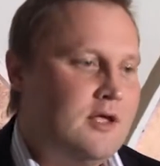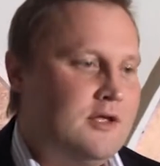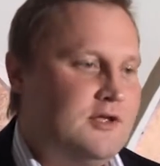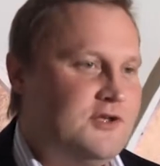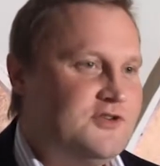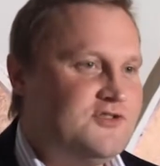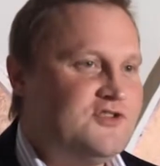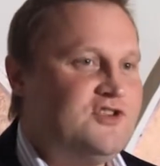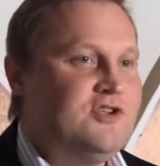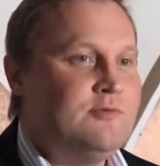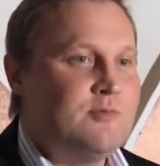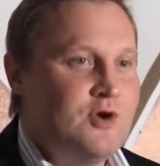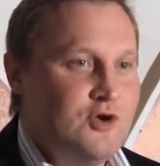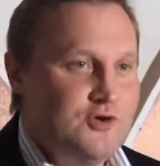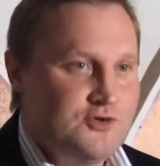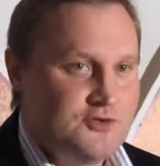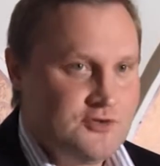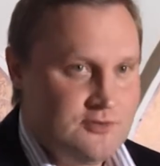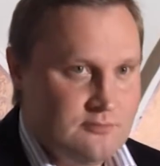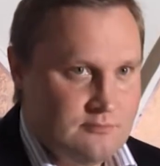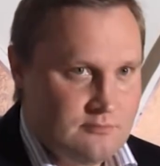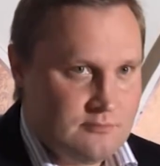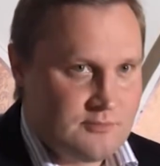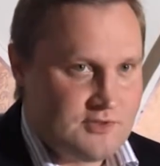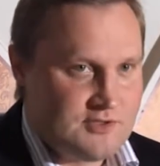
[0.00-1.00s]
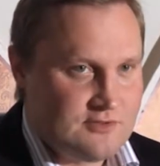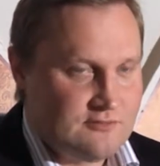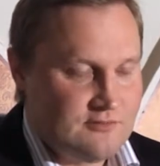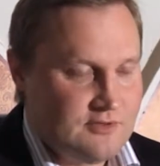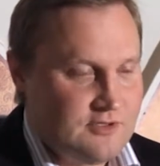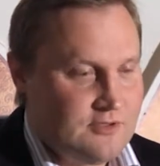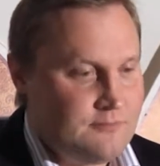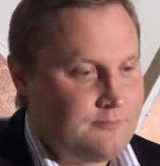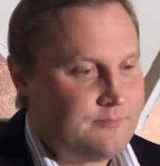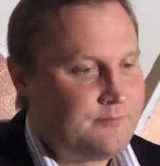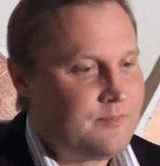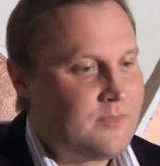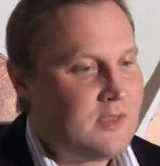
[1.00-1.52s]
и занимаюсь своей
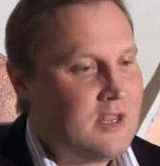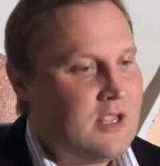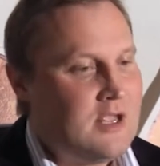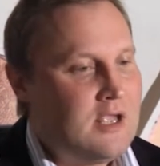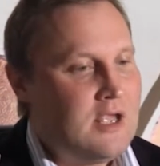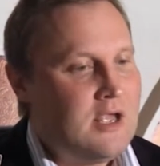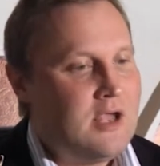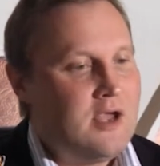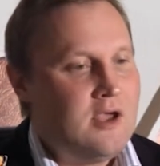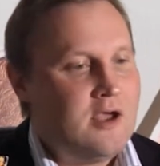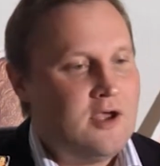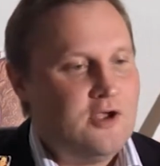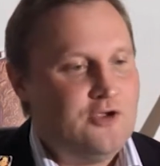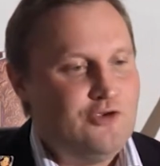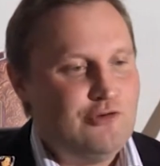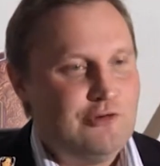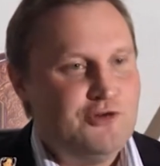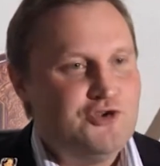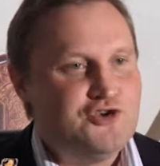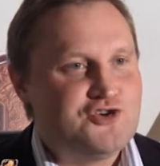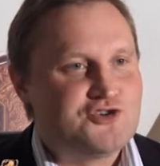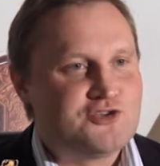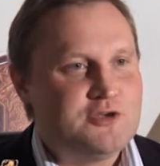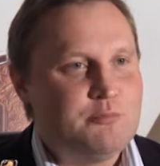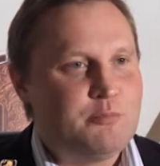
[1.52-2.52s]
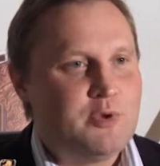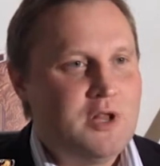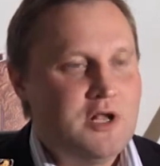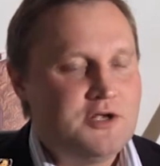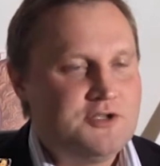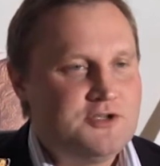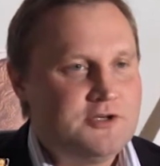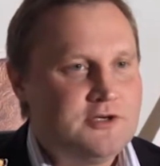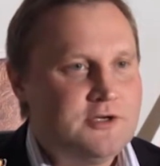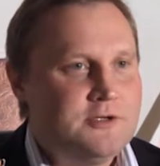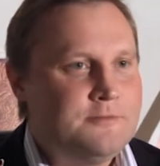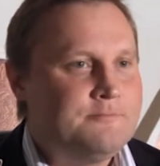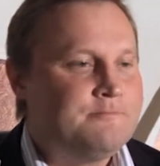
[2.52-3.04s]
юридической
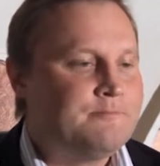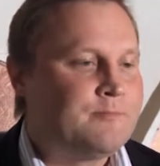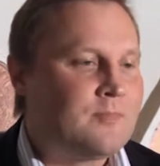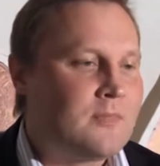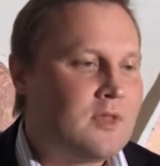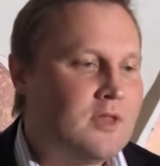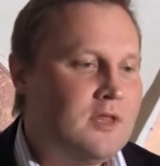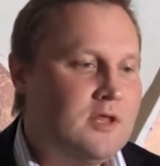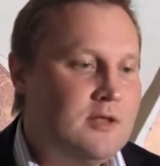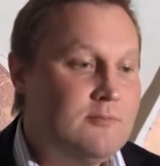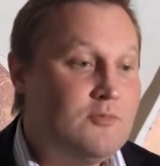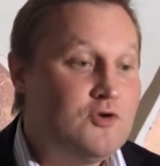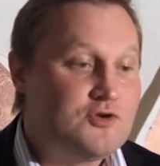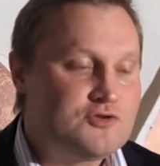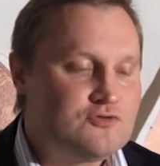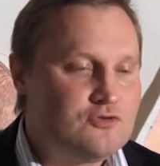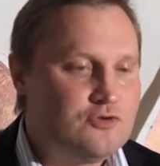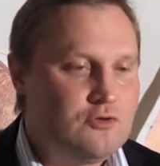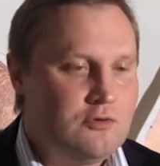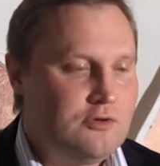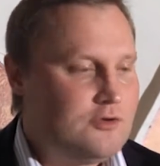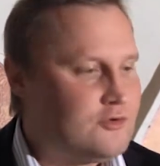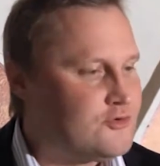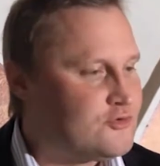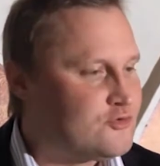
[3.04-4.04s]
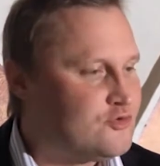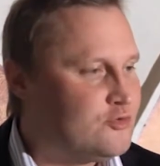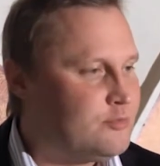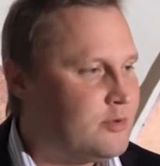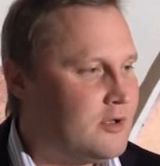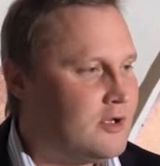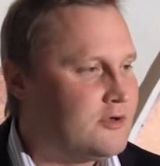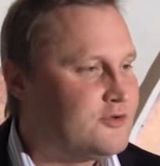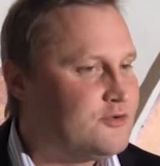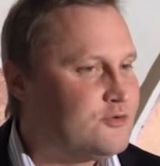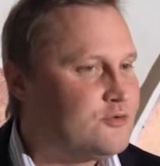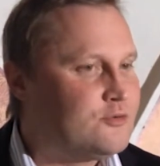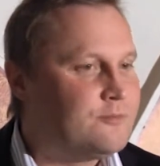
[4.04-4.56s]
практикой, имею свою юридическую
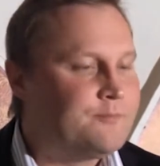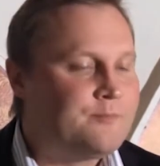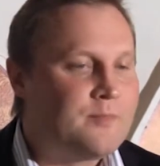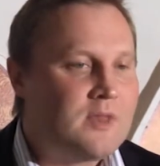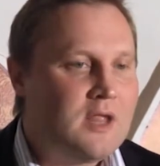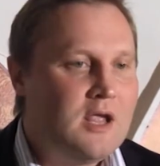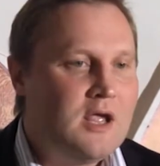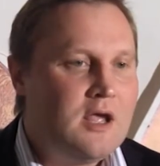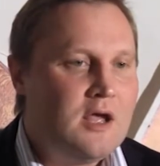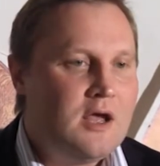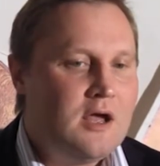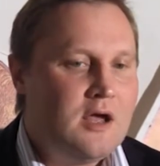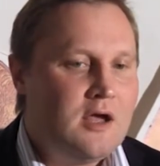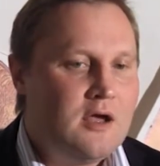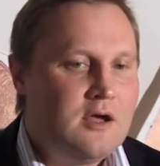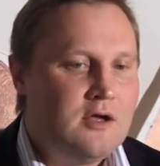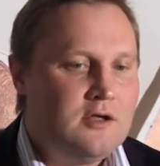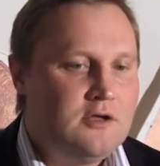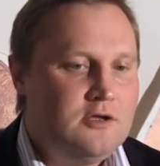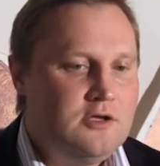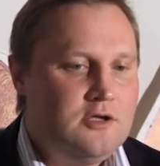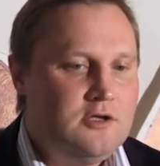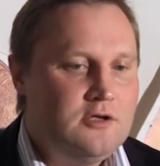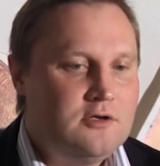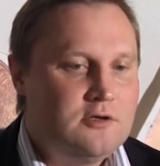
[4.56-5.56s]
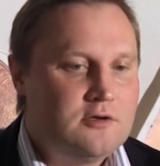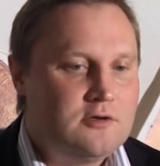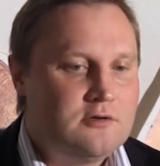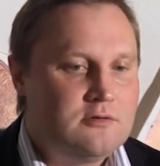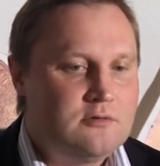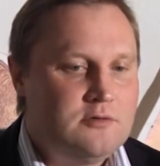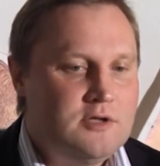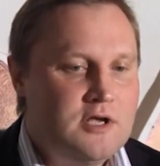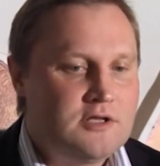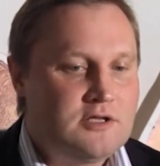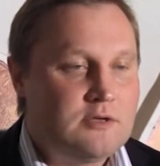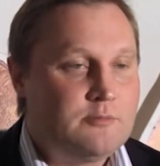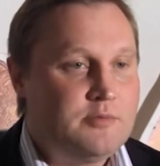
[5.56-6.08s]
практику. И
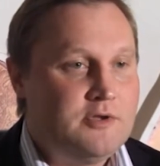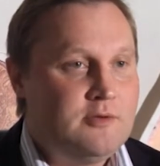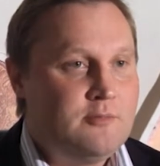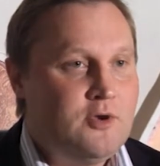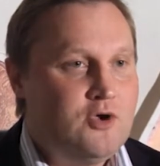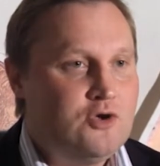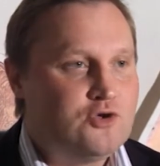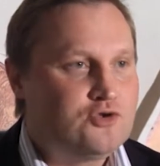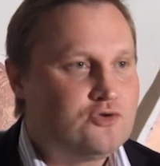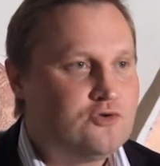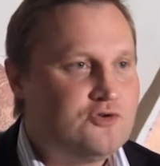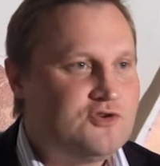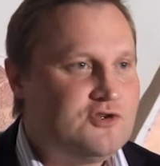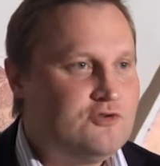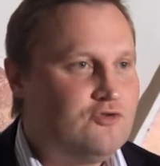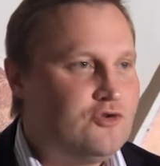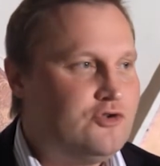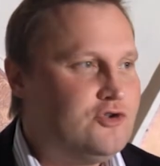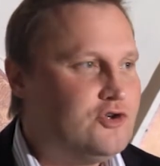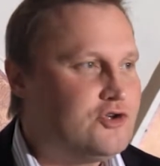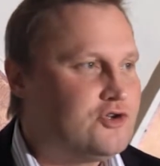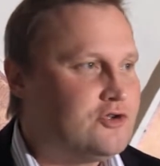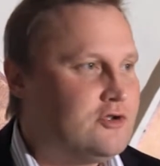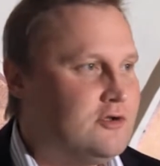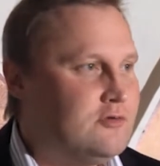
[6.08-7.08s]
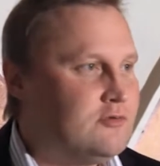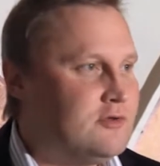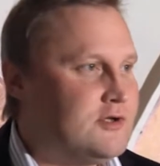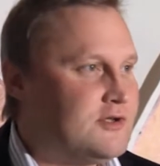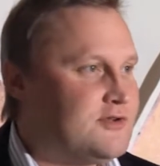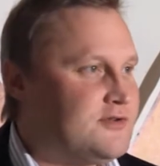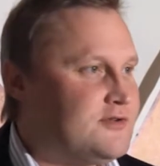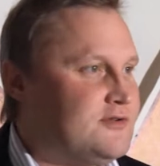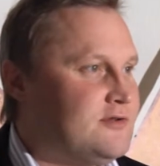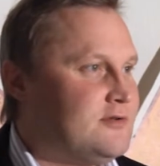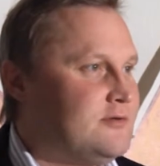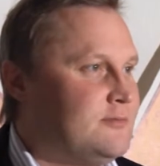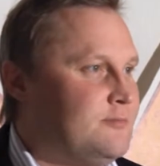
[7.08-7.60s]
я так понимаю, что сегодняшняя у
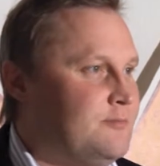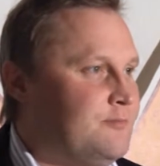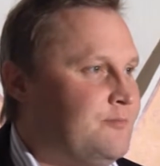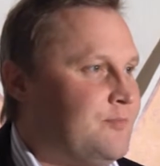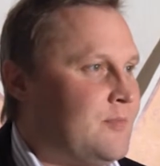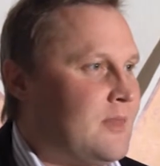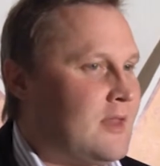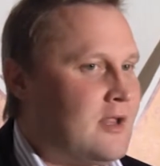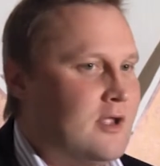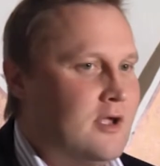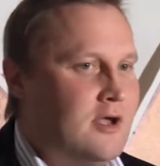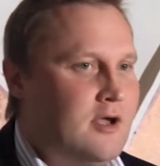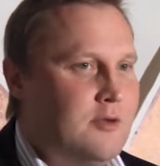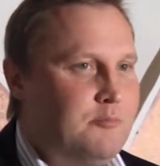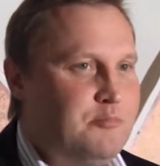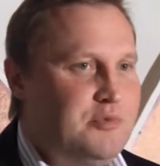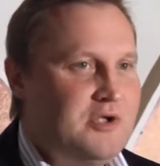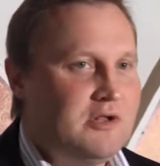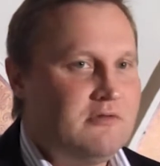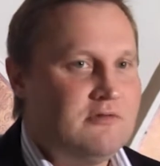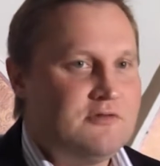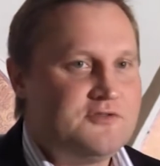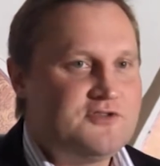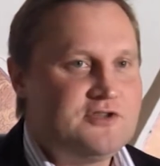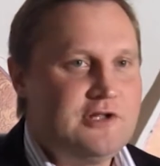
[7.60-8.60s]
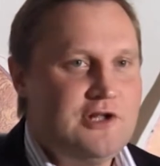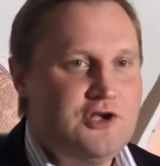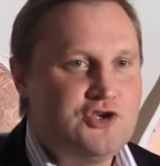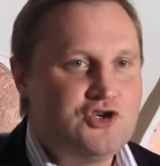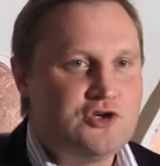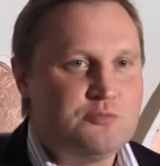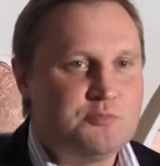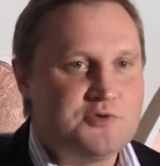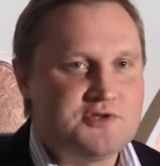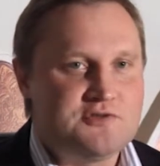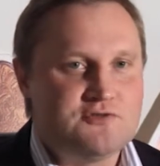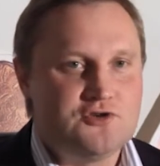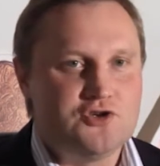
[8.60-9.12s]
нас а, первая встреча
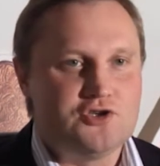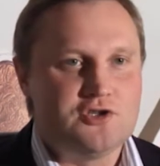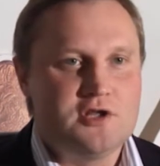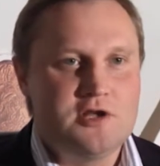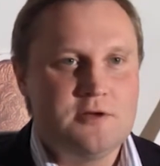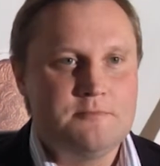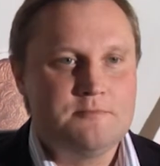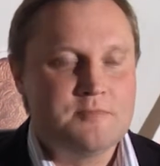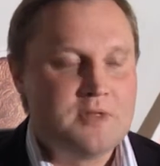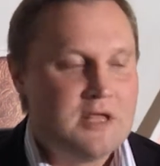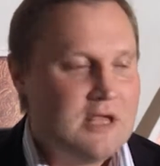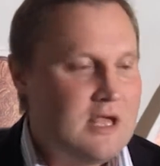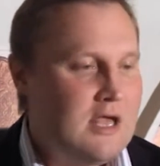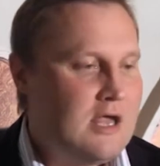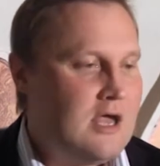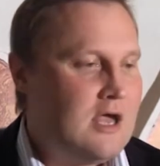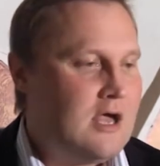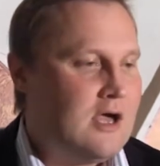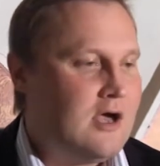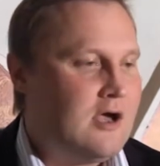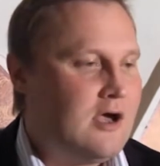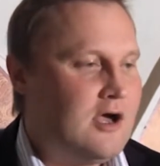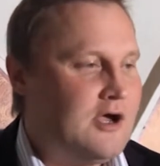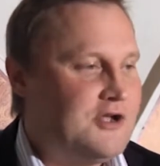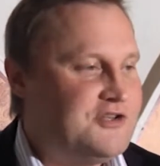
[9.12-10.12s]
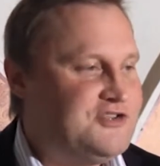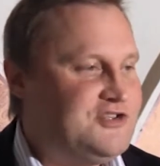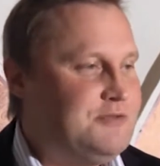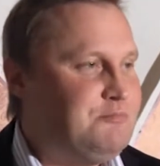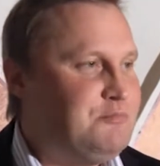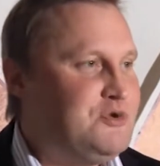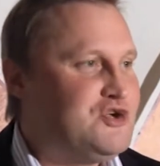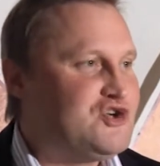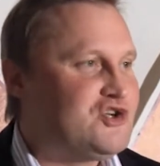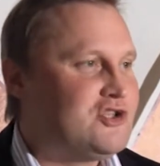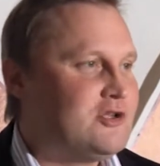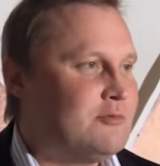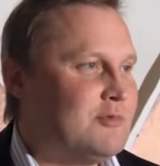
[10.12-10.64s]
посвящена а,
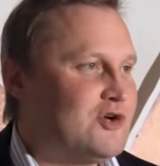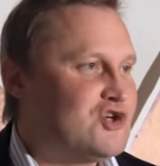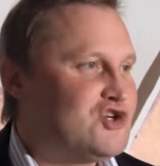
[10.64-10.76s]
типичным